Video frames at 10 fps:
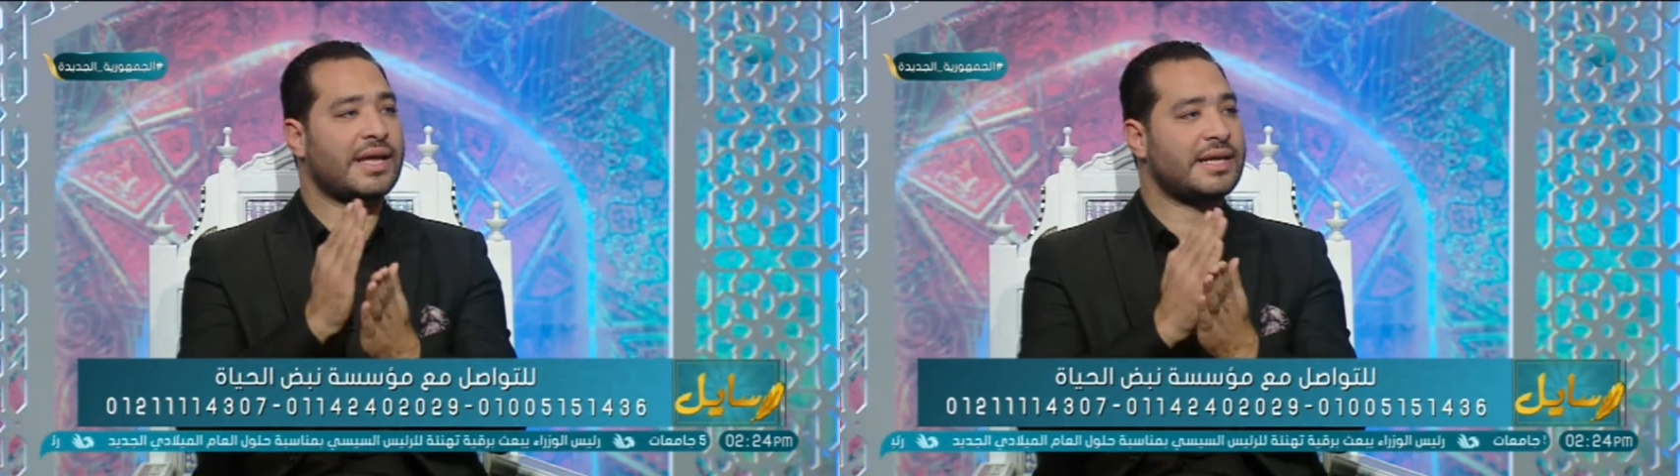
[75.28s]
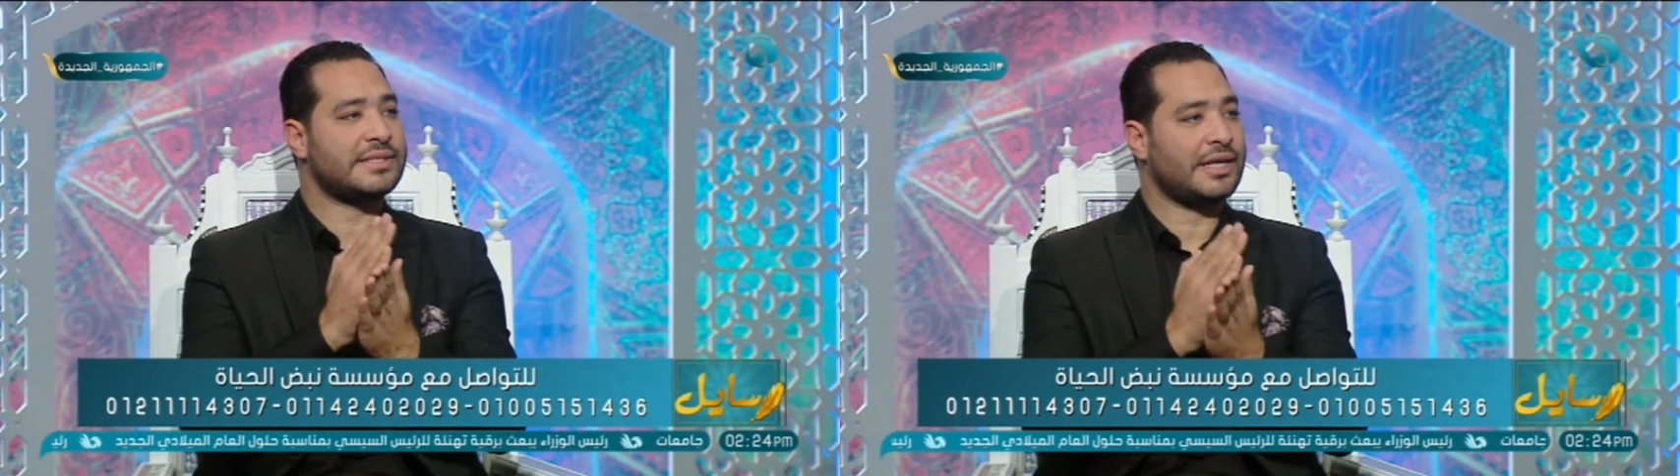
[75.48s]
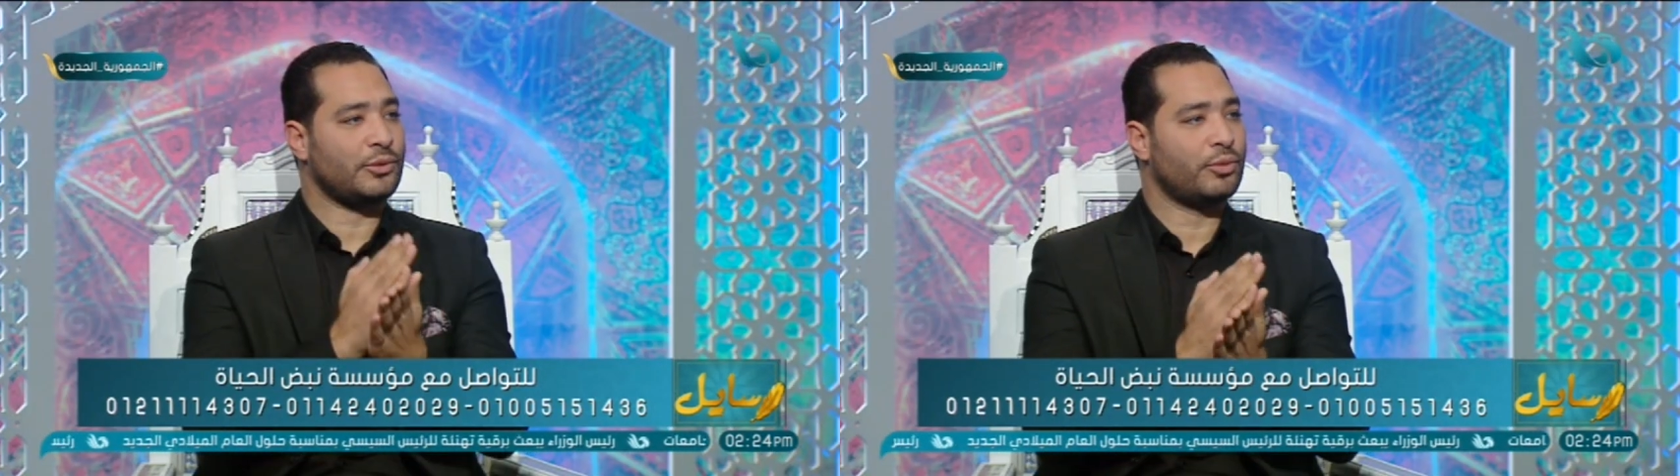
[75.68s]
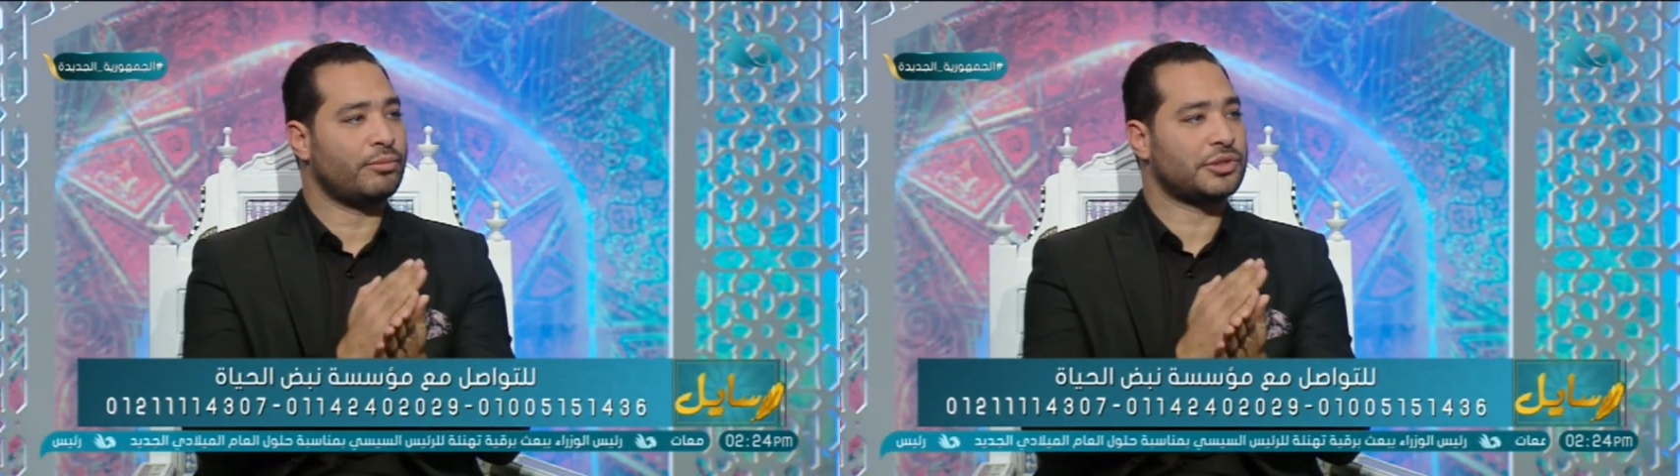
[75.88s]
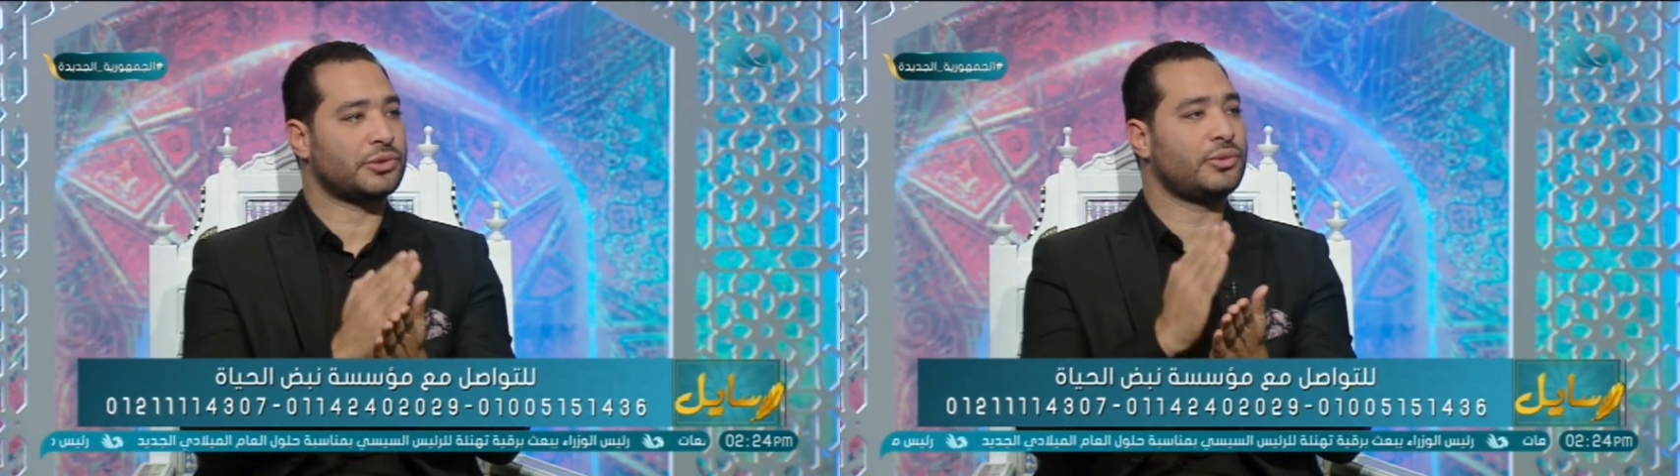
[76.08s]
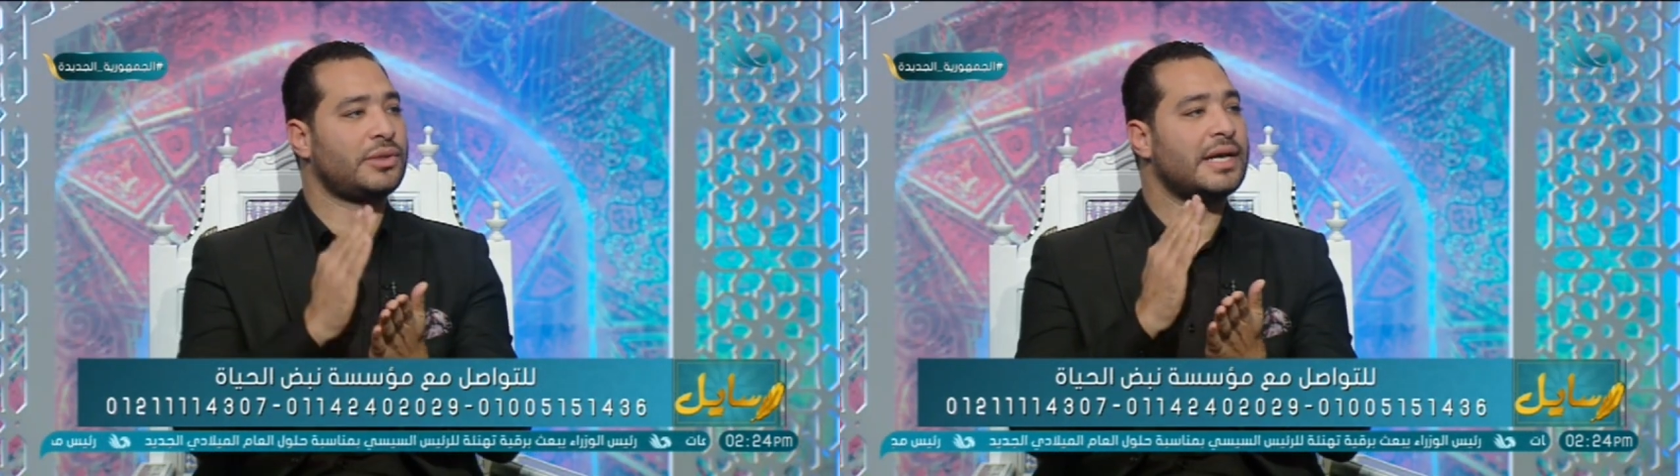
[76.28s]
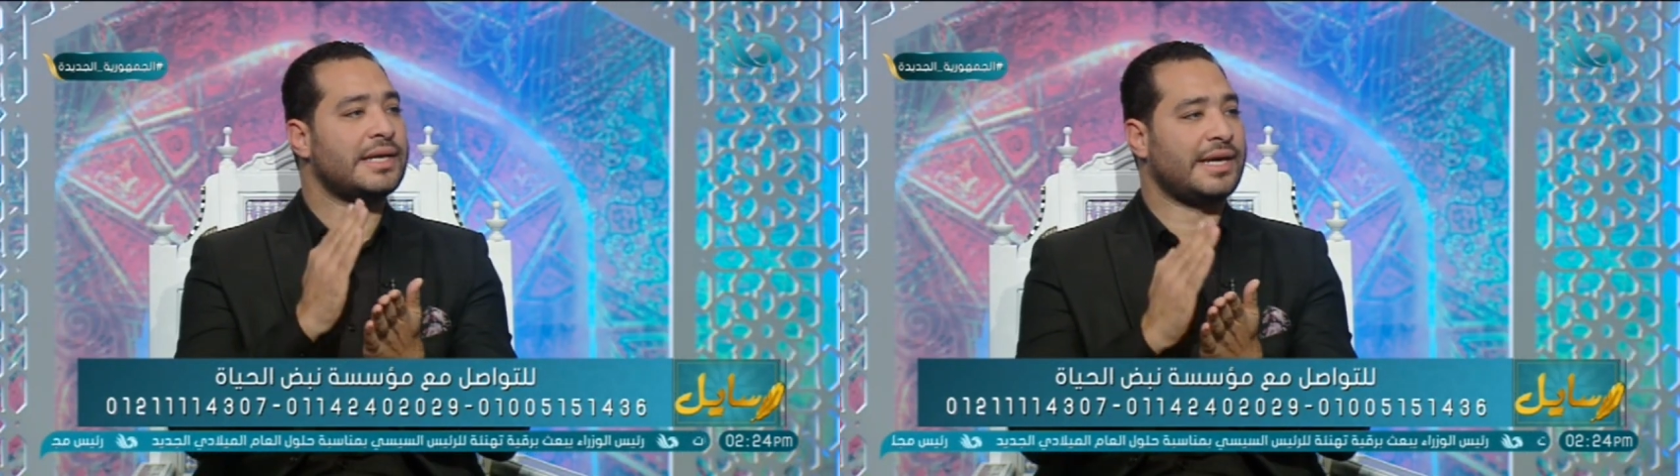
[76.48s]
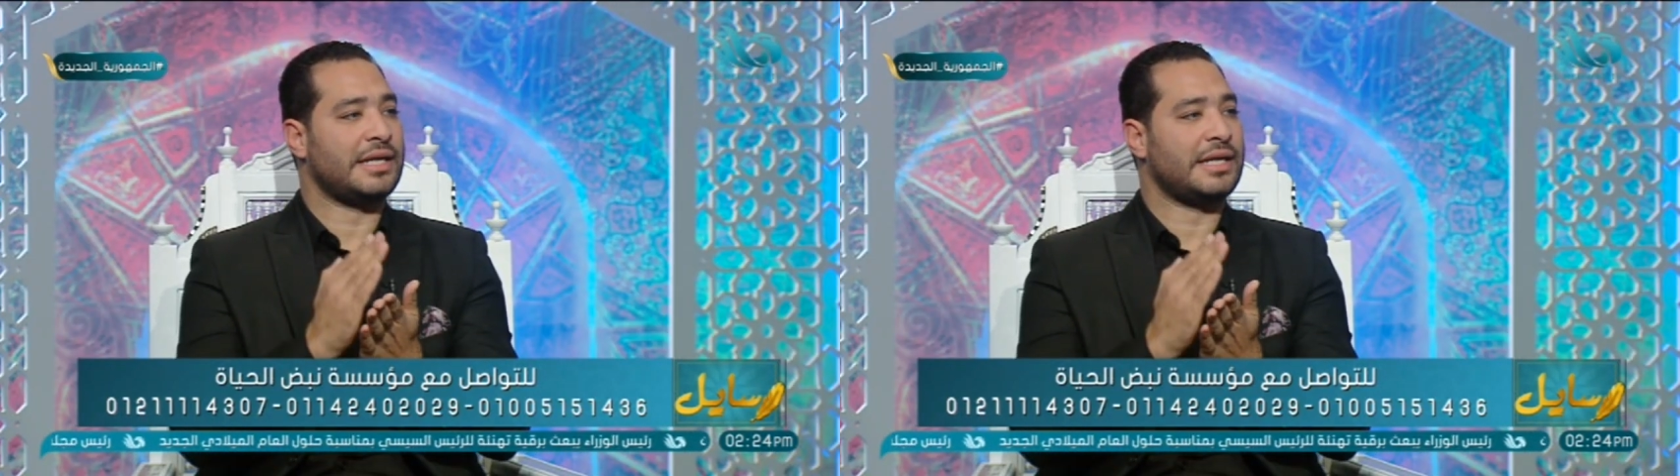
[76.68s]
كان سعيهم مشكور